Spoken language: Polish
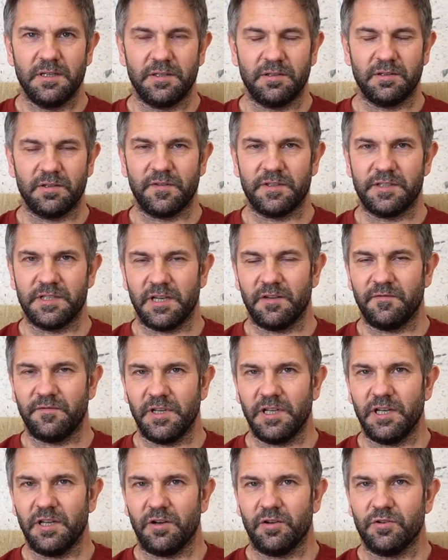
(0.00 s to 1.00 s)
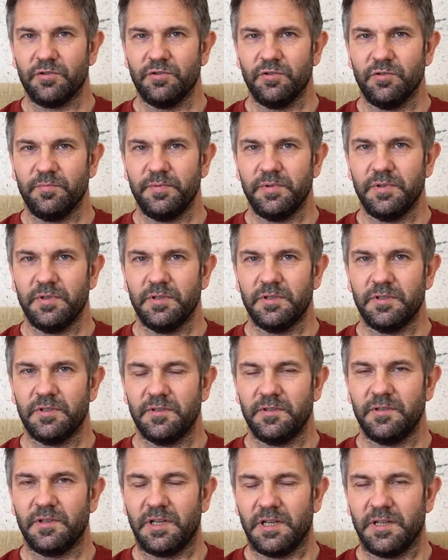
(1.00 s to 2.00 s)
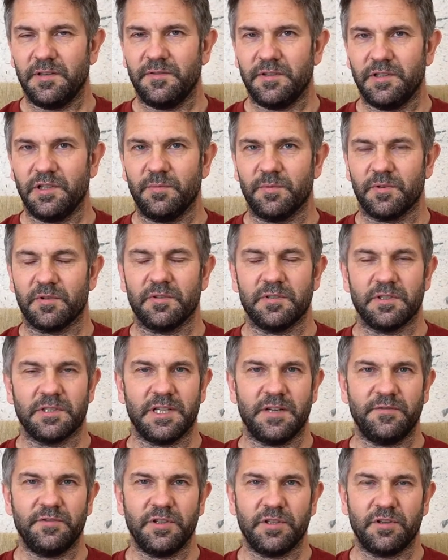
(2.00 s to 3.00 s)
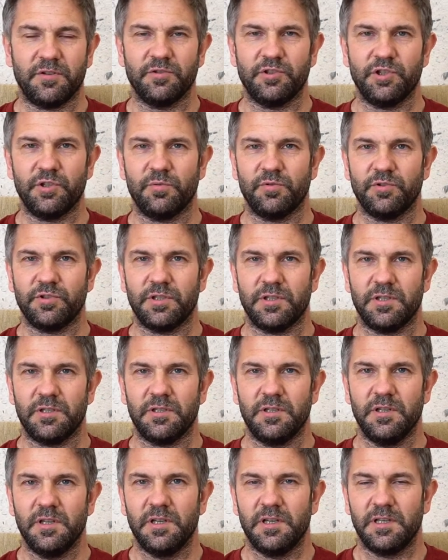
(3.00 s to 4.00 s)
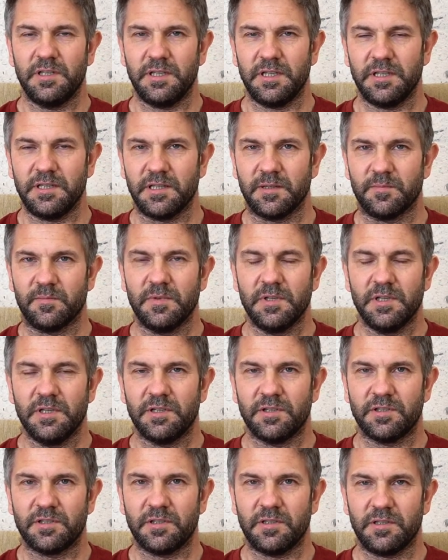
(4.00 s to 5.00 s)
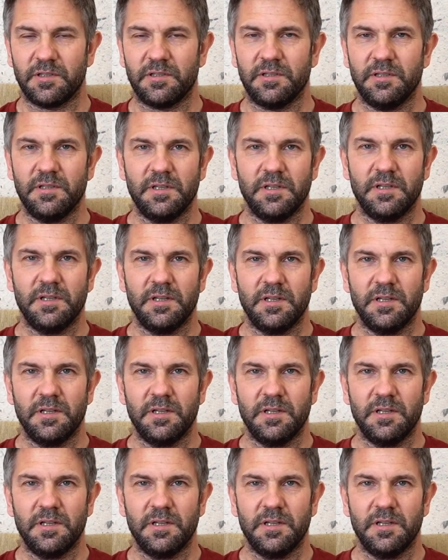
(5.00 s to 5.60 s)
i odwiedzałem wiele osób, ale wiadomo, zawsze kończyło się jednym, że